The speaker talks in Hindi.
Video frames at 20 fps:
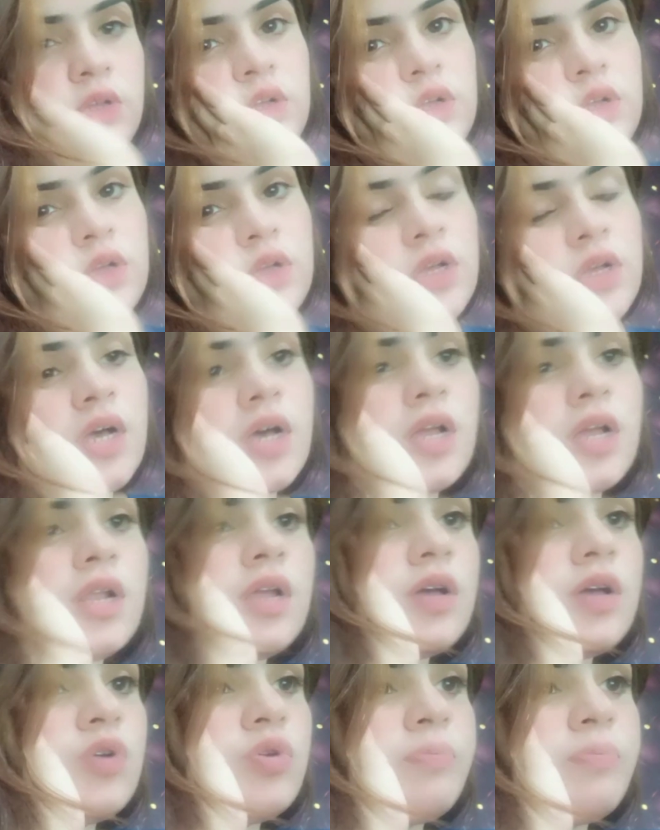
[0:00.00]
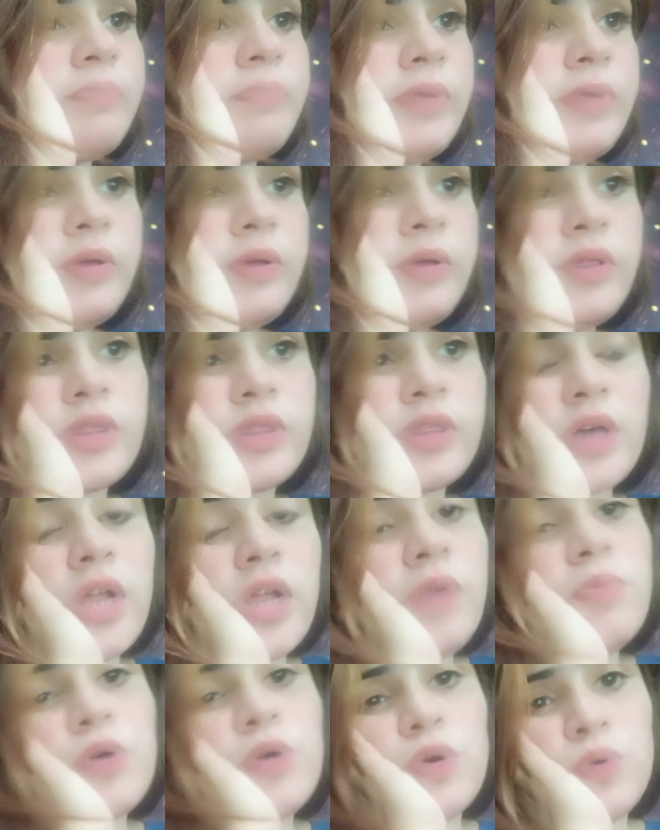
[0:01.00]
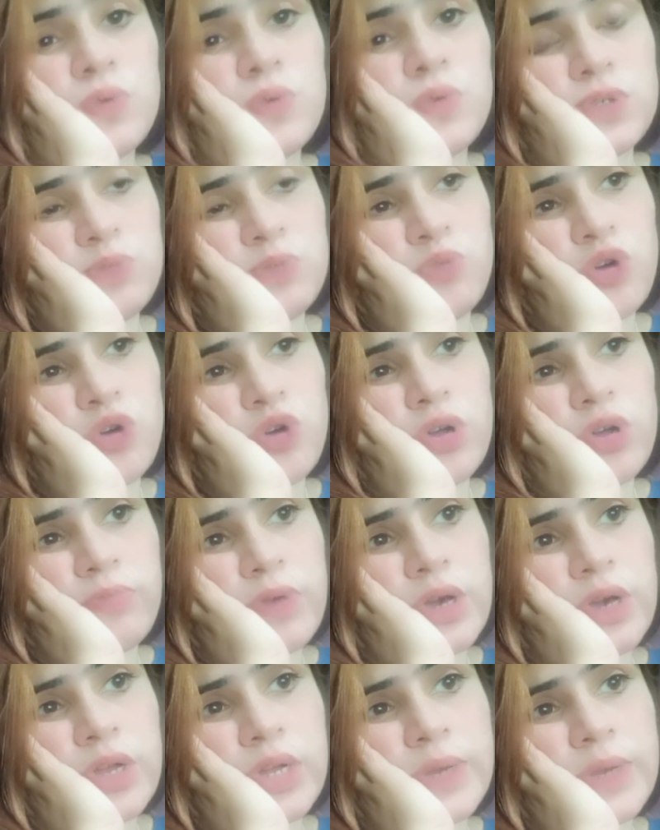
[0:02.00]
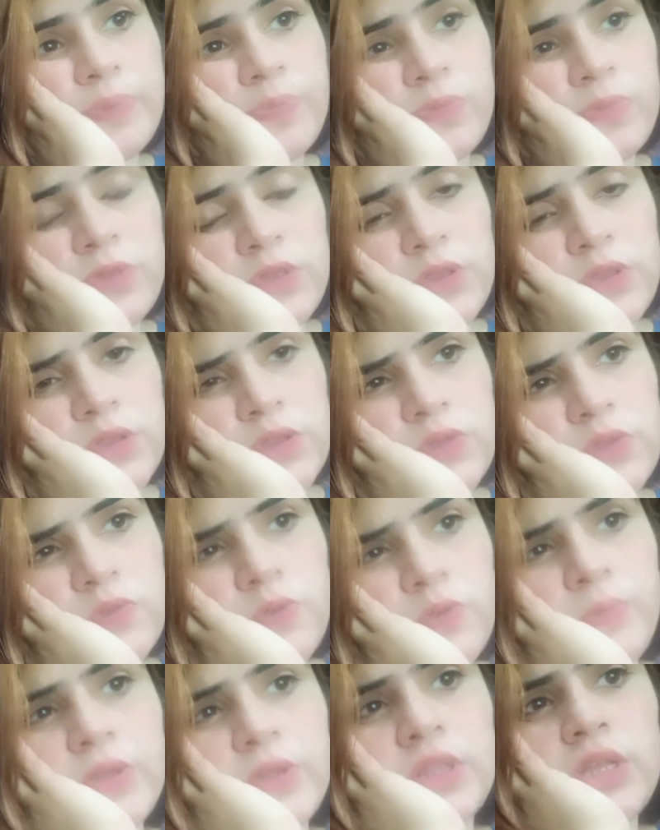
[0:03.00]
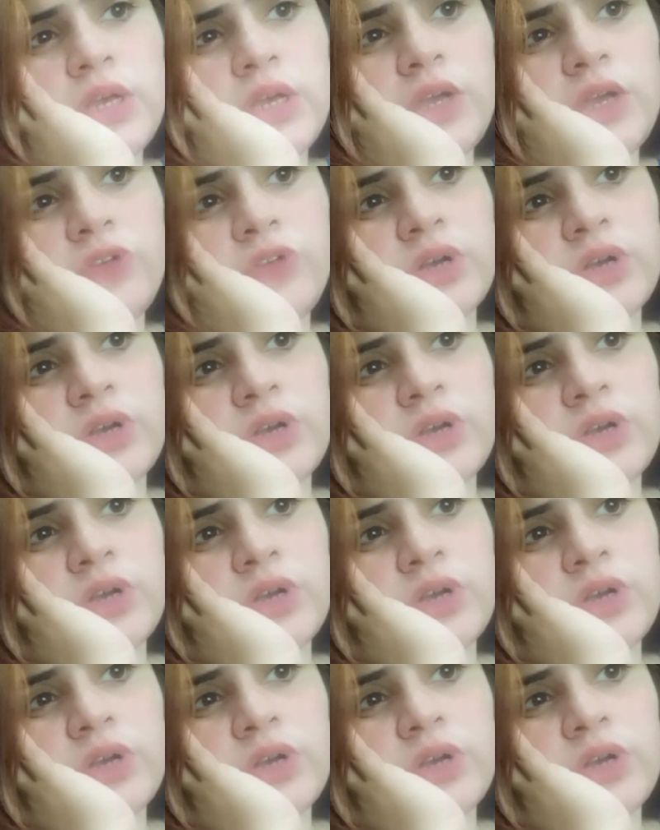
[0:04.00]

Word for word: अल्लाह को अपनी सारी मखलूक से बहुत प्यार है वो बंदे की शक्ल से नहीं